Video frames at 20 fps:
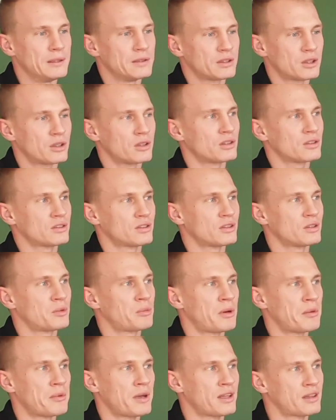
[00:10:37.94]
to, to
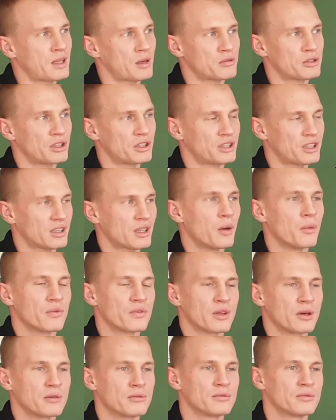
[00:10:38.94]
pamiętam, że się tam,
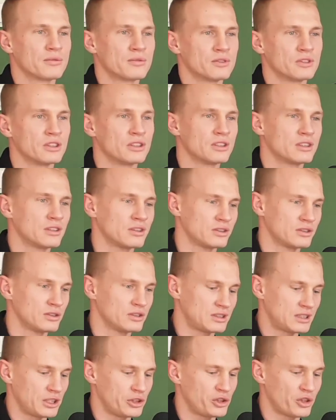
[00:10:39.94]
tam y,
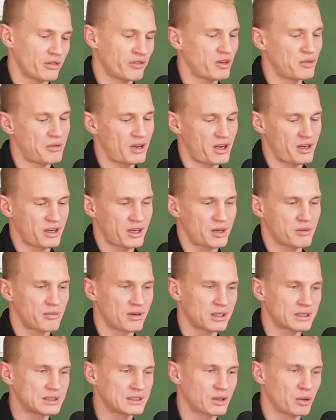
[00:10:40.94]
sędziowie mieli
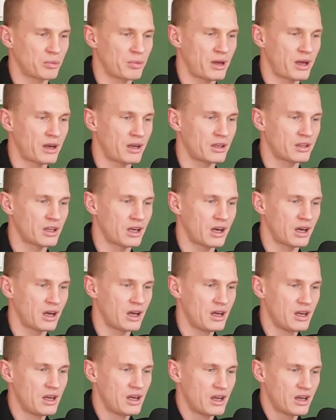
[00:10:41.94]
chyba stopery na,
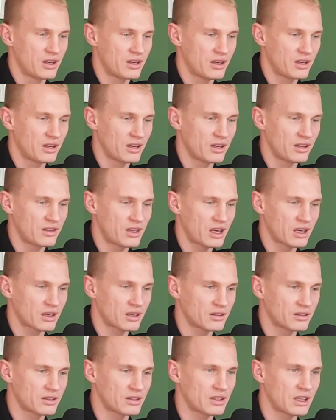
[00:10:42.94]
mhm. y, na,
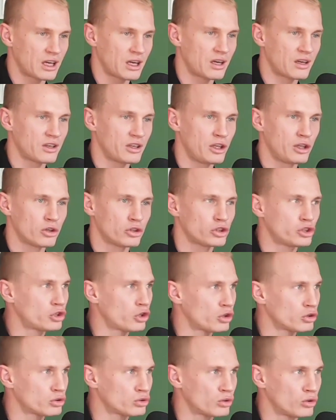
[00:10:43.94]
na ilość
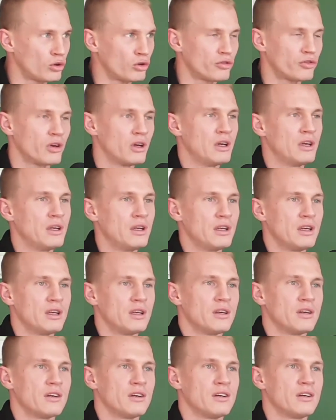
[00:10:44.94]
ciosów. Mhm
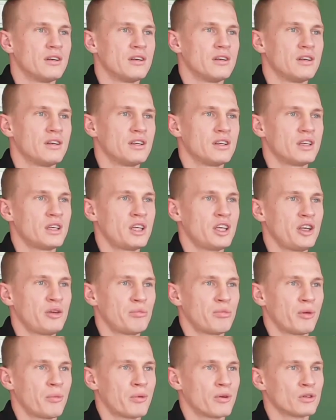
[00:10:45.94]
e, i
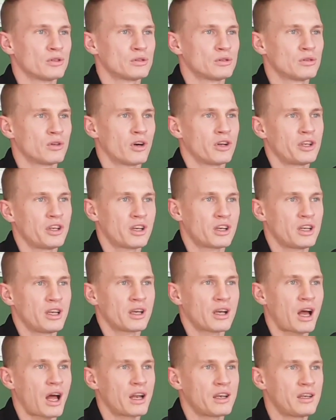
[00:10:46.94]
po prostu oni
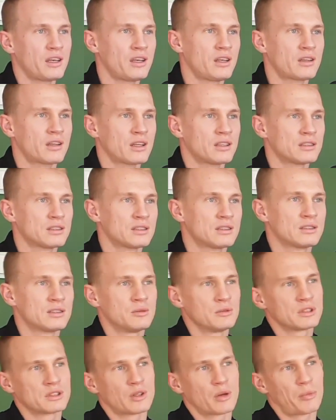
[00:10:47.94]
klikali ten,
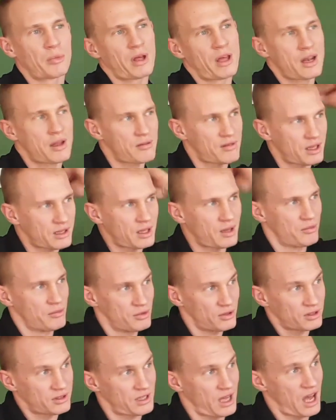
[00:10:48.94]
tym stoperem, a tam
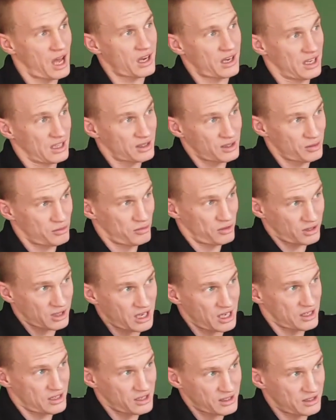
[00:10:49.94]
było tak, było
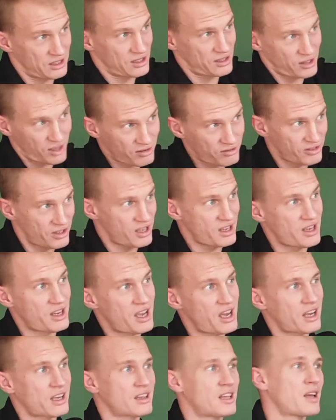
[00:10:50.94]
każdy sensowne i
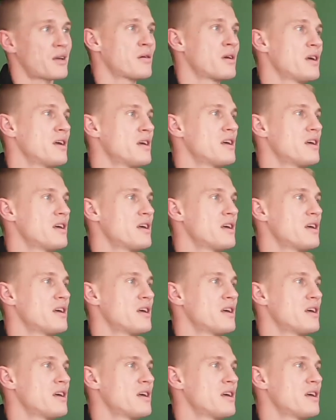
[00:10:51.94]
jak naj,